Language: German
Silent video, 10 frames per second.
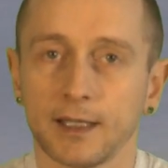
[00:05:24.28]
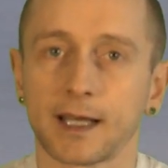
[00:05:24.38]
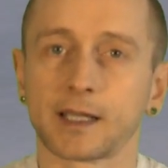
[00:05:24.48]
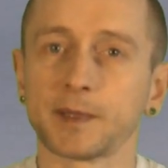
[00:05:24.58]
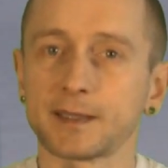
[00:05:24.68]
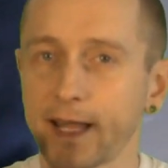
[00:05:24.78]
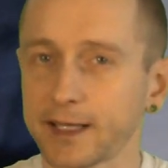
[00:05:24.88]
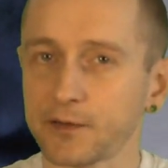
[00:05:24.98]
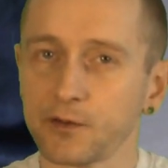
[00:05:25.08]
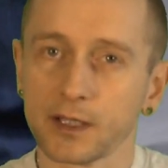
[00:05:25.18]
Ja, gibt es denn
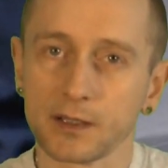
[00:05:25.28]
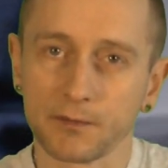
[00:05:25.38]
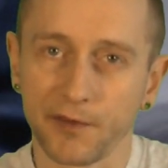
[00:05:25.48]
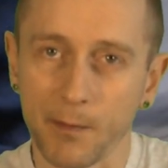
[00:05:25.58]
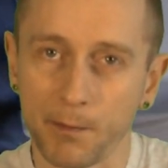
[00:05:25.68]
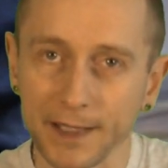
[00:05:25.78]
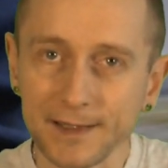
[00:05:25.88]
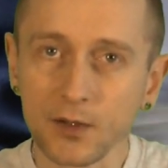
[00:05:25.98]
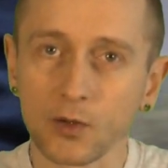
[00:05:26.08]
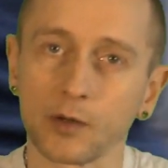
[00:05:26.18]
eigentlich wirklich
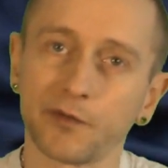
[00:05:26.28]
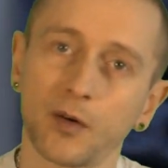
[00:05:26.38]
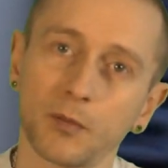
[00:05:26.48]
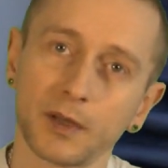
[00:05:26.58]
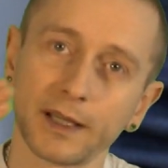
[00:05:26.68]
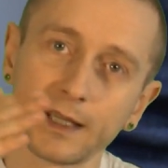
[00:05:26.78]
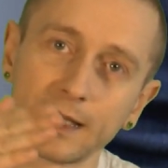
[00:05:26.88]
Verbesserungen vom